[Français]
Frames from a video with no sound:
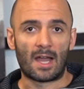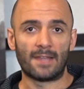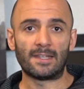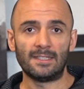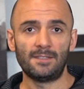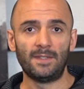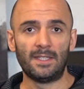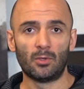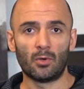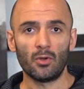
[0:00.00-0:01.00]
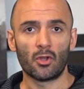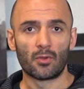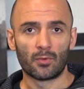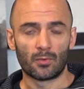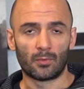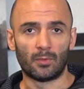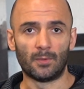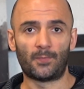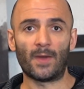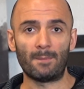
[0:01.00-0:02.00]
Analyse vidéo,
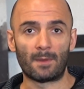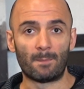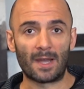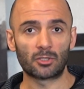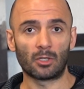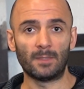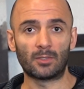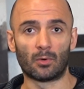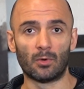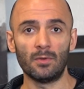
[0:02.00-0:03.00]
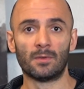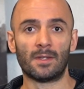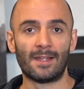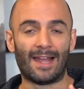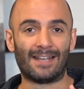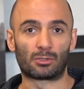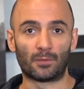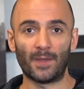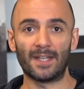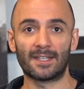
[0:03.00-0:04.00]
une femme marche dans le métro, elle
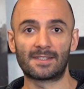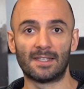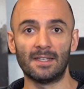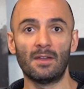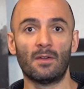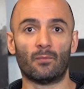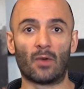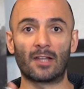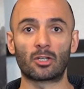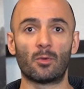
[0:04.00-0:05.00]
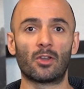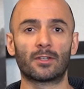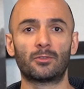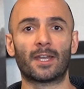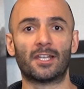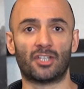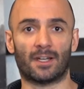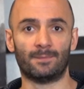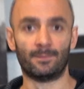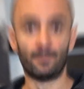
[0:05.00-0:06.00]
se fait agresser, voilà comment elle aurait dû réagir.